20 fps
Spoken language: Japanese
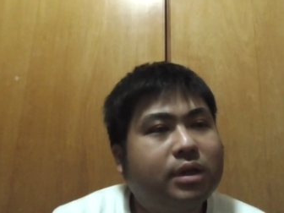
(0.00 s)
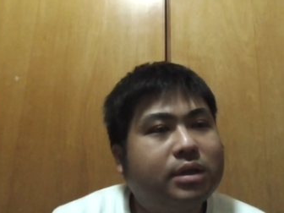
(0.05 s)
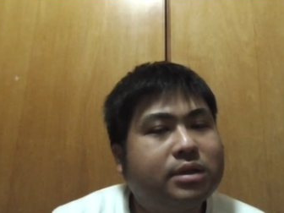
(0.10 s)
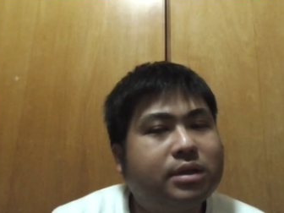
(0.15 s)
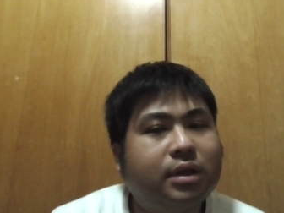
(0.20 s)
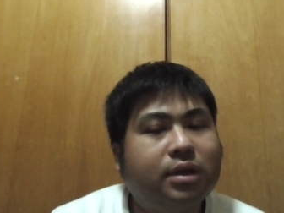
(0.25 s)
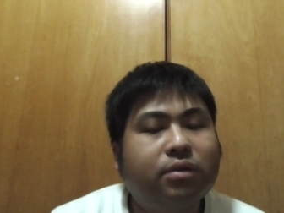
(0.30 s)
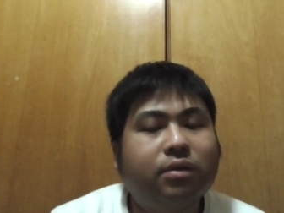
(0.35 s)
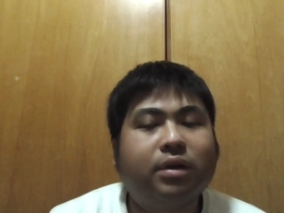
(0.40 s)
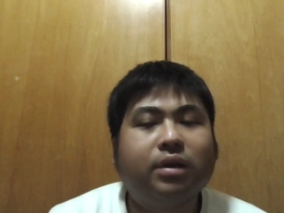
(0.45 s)

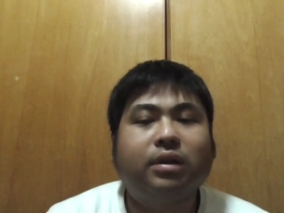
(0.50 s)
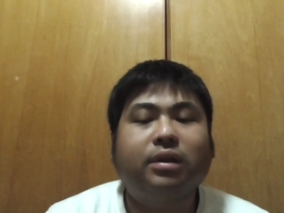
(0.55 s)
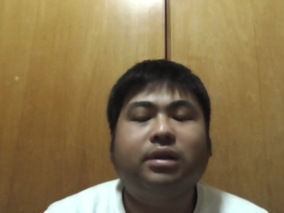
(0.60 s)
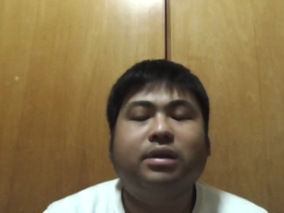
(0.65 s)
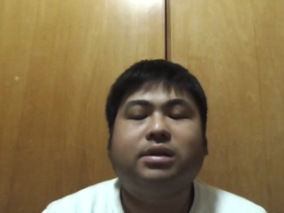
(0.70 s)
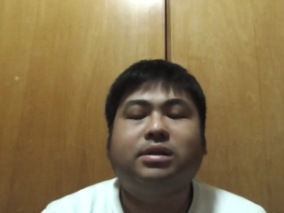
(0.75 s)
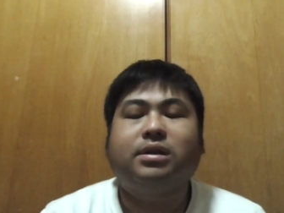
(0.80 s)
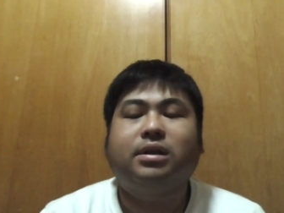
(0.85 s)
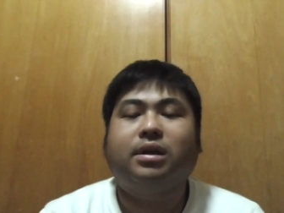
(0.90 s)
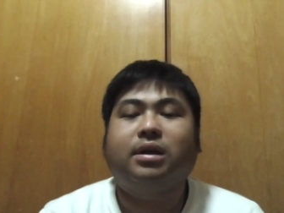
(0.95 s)
生の方
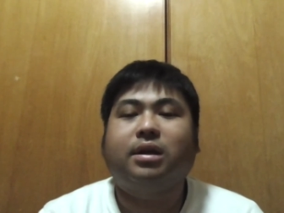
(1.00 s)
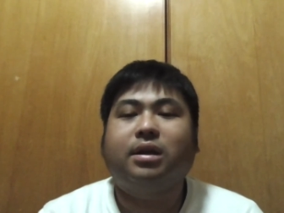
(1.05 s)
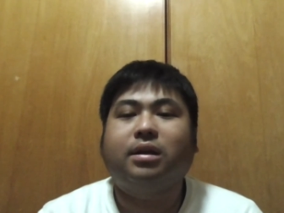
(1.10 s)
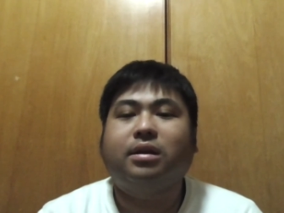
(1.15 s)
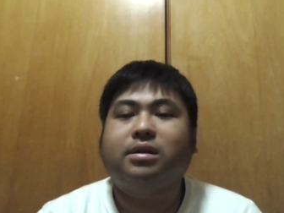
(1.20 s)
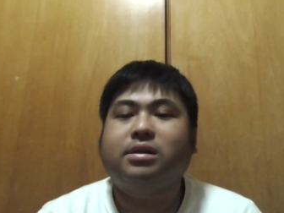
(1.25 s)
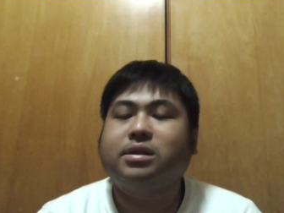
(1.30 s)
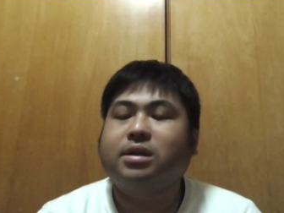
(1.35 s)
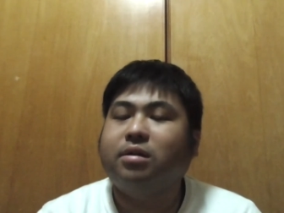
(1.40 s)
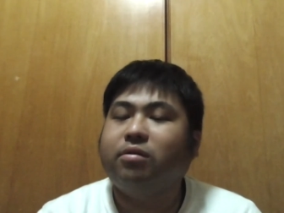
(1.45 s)
でしたっけ？
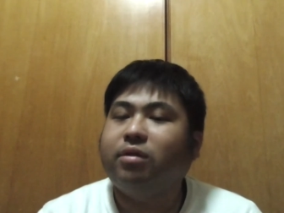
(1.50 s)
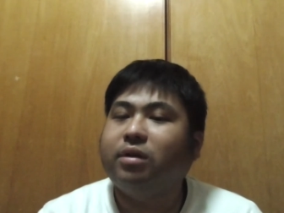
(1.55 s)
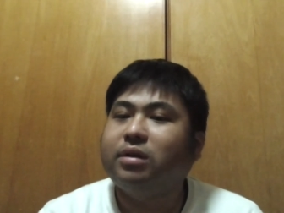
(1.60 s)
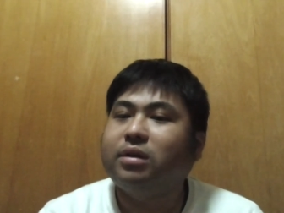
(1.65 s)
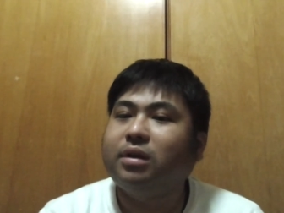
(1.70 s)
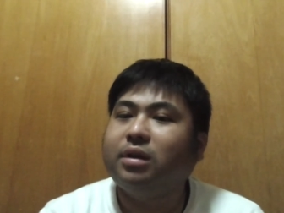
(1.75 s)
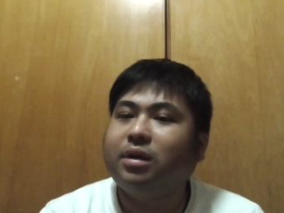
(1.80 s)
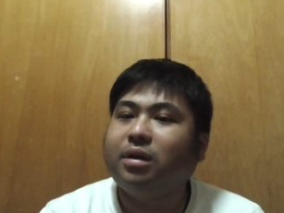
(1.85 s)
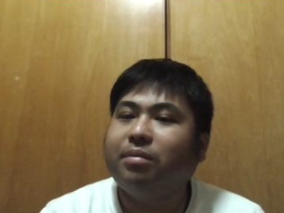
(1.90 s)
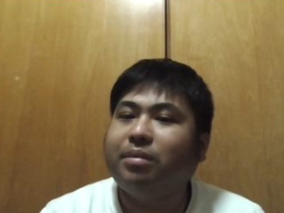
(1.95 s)
確か
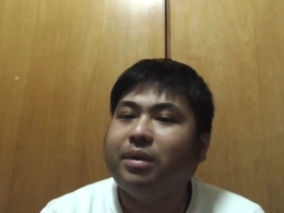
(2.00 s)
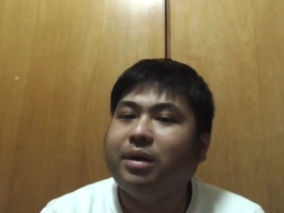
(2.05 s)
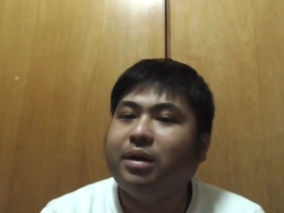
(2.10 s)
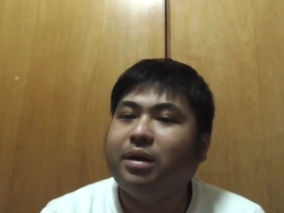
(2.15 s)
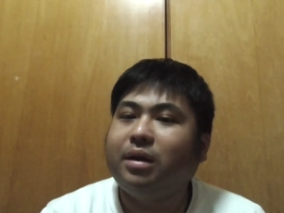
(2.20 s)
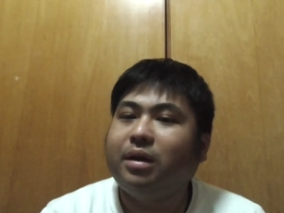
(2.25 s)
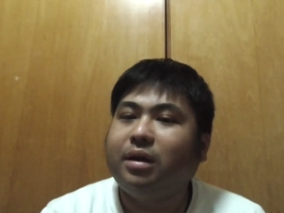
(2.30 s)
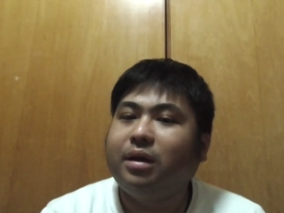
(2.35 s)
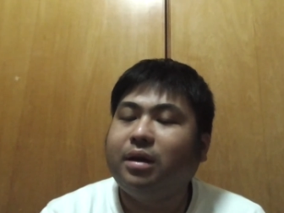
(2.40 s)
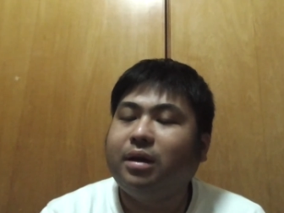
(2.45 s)
渡
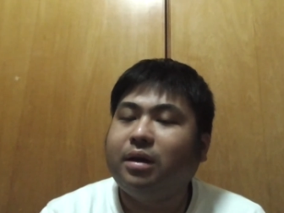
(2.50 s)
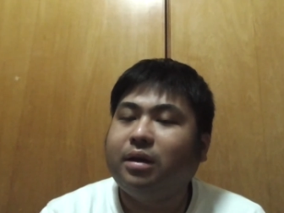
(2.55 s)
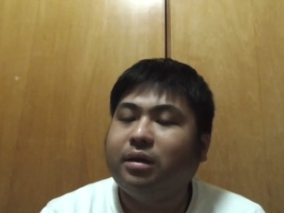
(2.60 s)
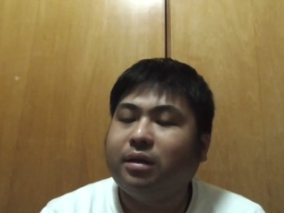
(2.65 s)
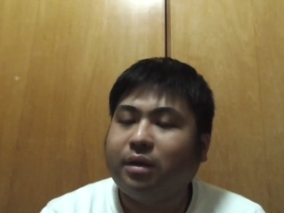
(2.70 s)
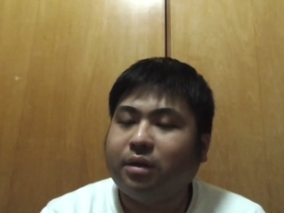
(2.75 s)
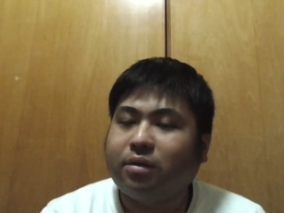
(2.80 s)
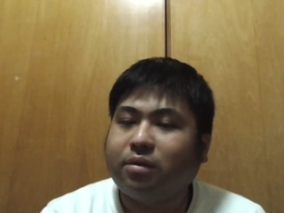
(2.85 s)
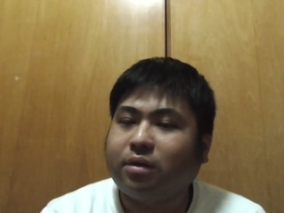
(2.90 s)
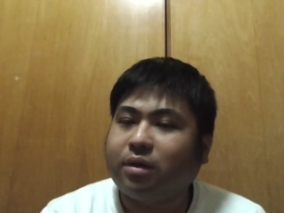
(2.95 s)
辺
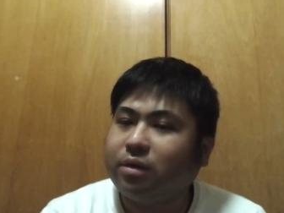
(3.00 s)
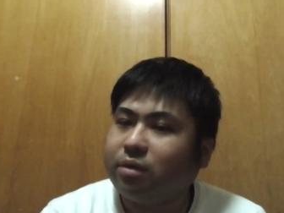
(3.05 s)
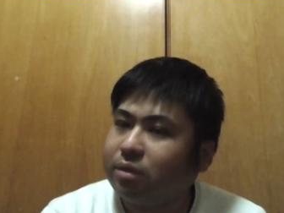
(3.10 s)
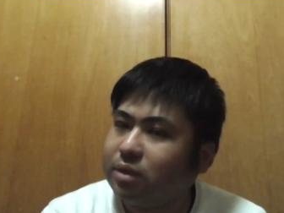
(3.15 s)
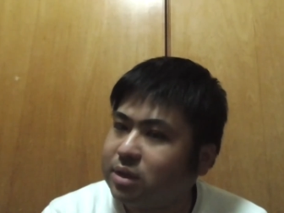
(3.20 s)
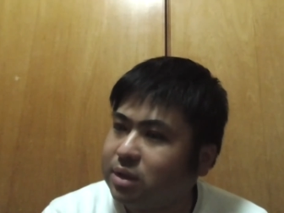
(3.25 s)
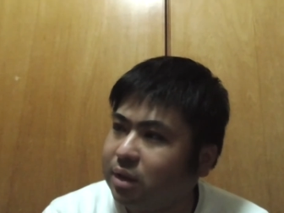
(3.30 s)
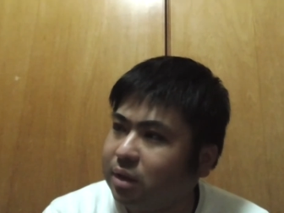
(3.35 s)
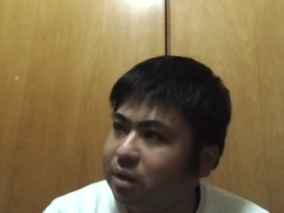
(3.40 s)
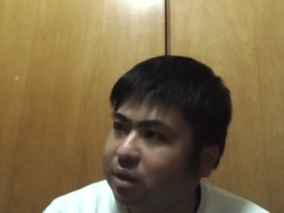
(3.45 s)
なんとか容
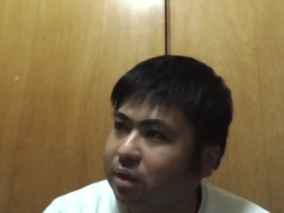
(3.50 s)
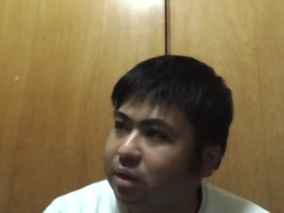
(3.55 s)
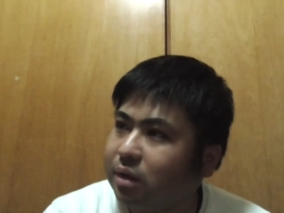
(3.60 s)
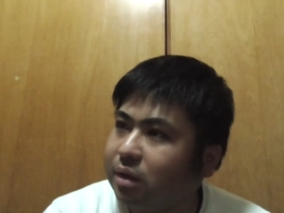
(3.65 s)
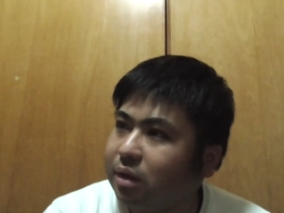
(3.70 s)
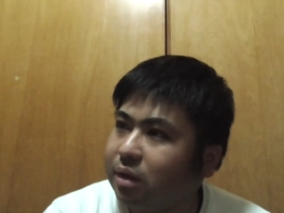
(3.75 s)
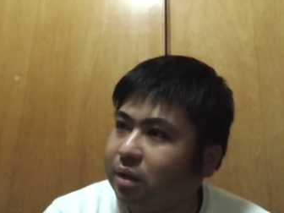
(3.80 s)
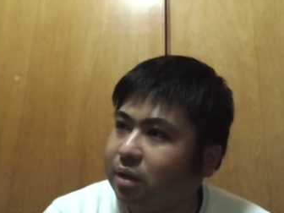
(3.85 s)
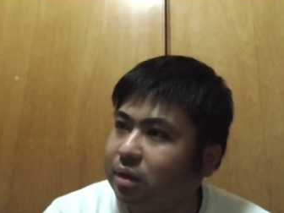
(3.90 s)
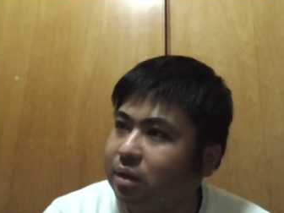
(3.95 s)
疑者だっ
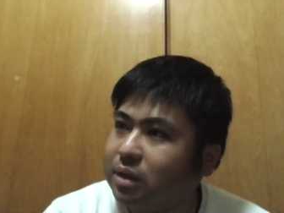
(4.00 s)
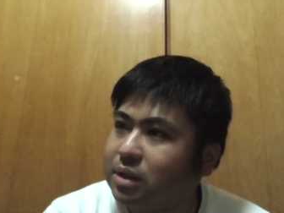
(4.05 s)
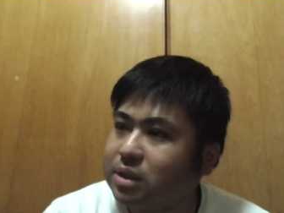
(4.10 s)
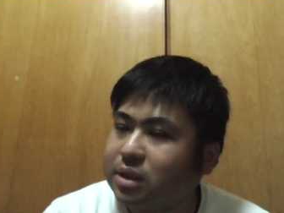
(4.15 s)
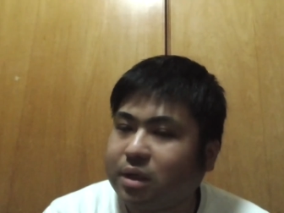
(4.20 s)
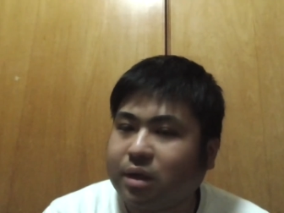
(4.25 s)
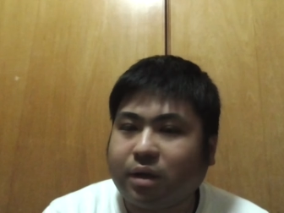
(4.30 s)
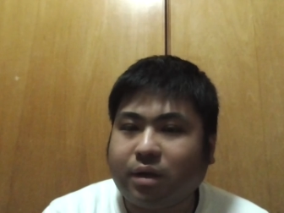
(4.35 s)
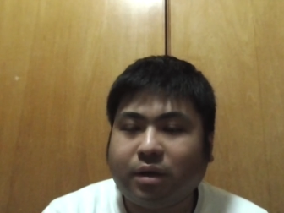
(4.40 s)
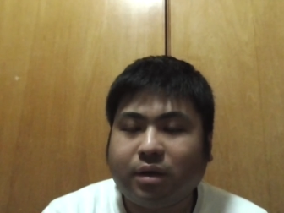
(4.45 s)
たかな。
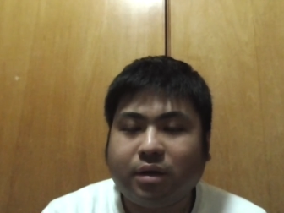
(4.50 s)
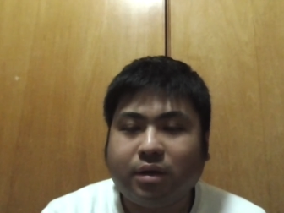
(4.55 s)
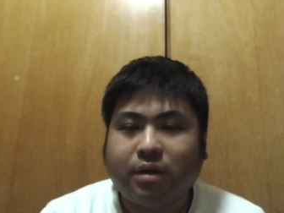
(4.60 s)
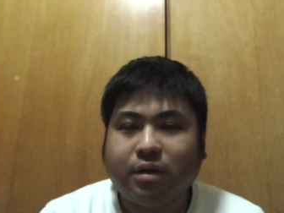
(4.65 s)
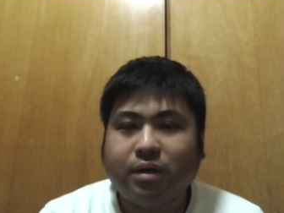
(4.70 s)
確か。